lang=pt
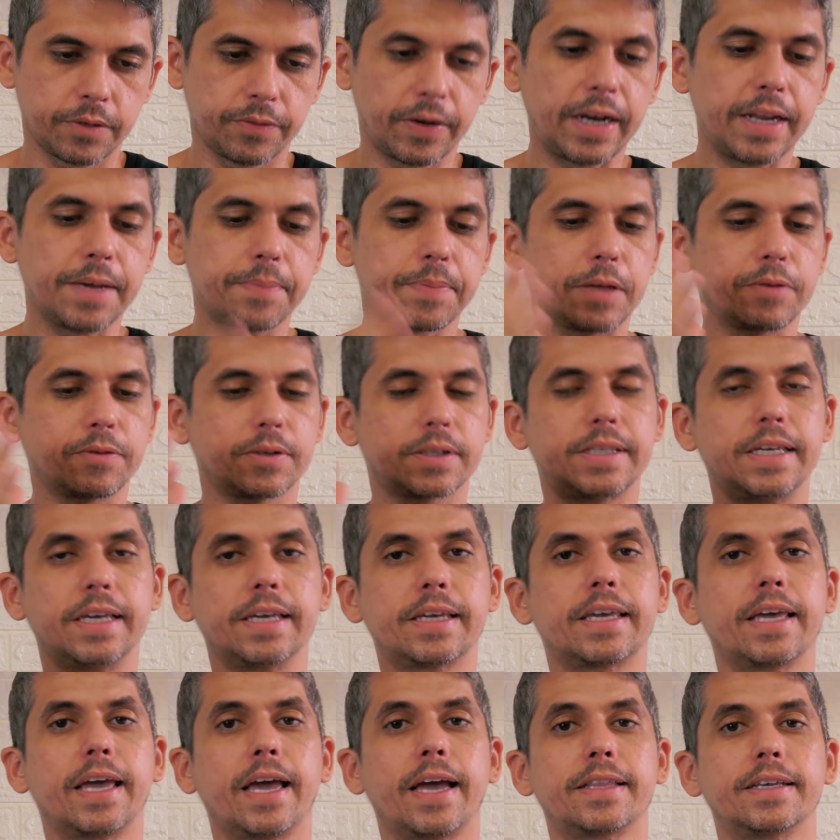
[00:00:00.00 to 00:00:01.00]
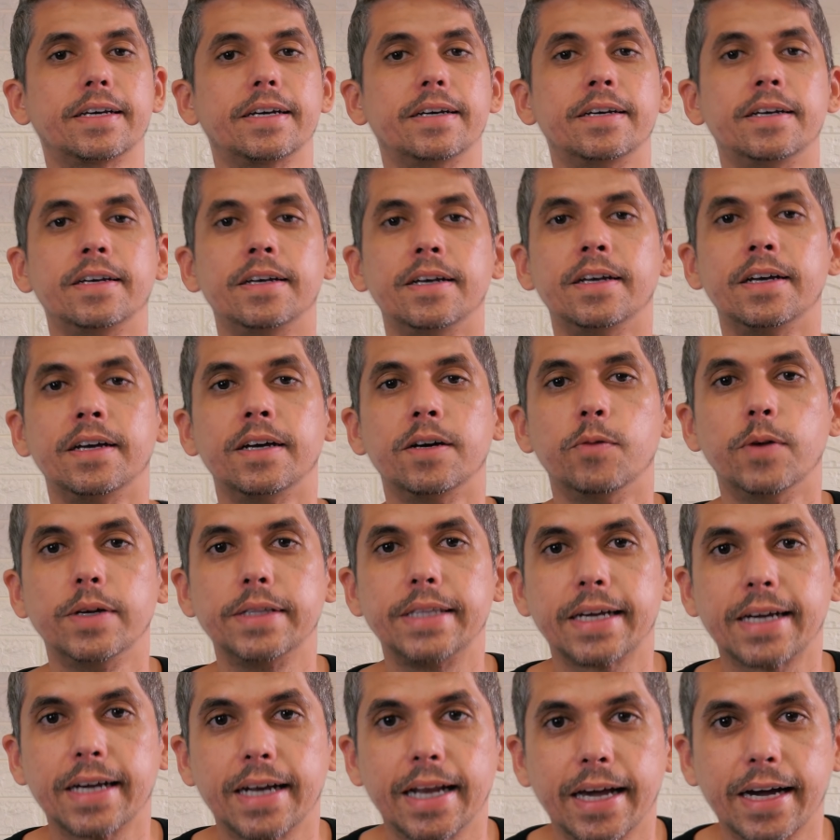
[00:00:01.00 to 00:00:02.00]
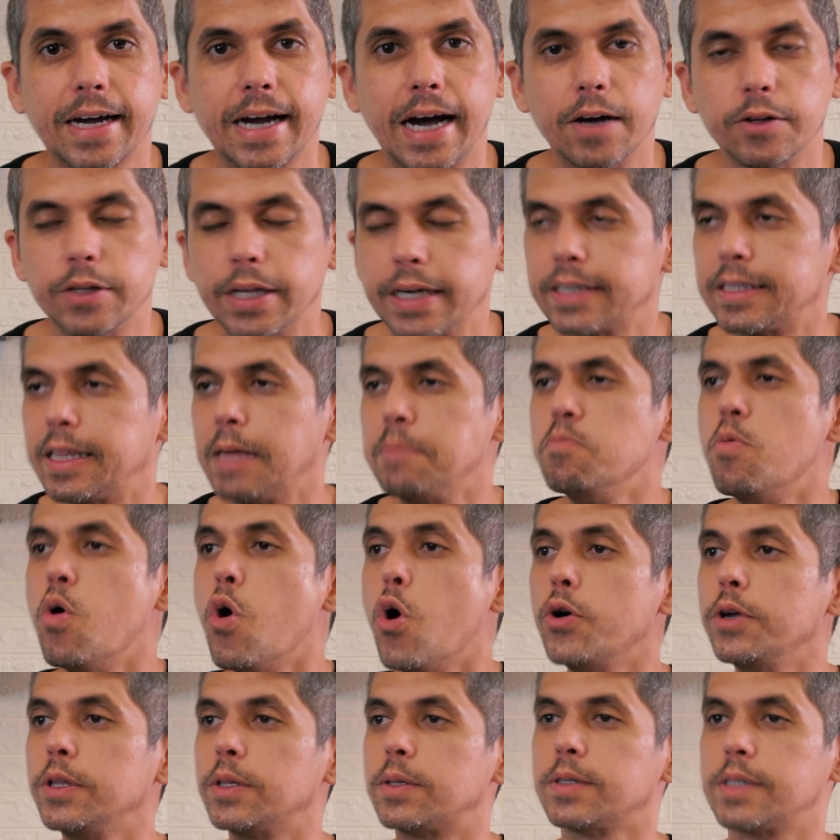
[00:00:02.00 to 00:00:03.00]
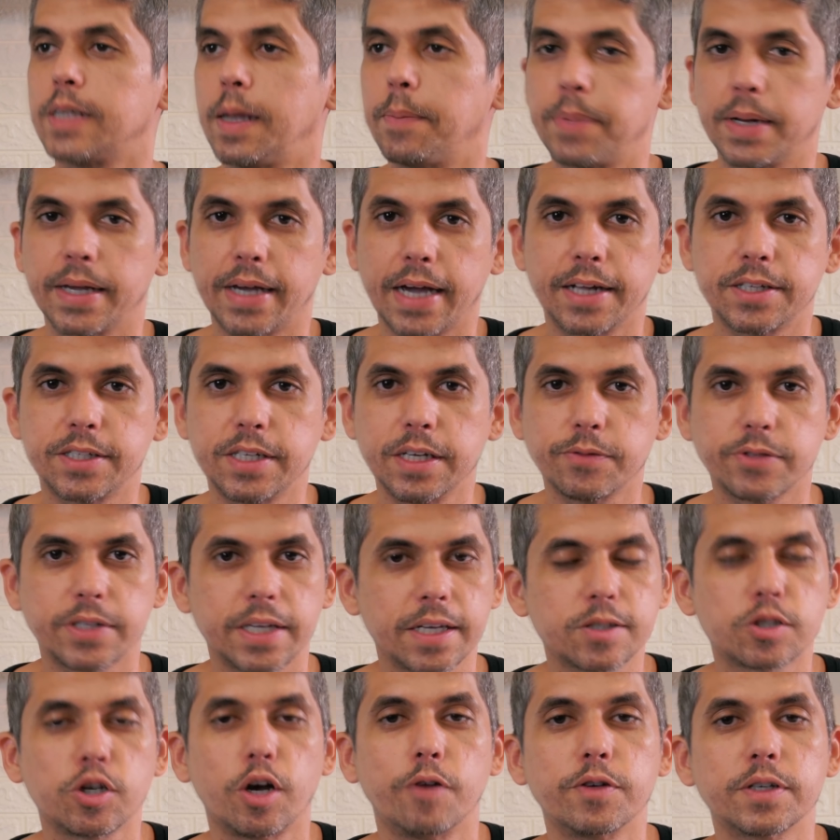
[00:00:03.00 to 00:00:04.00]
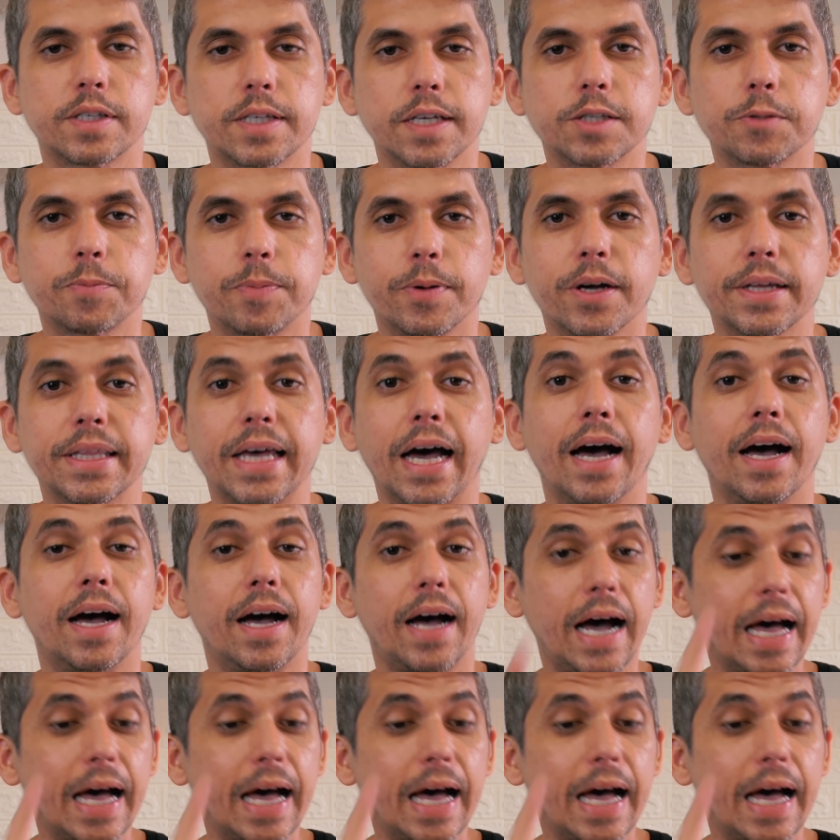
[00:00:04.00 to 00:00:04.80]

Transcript: Falei para você que era uma dica legal, né? Que tem muitos aplicativos, é só você explorar.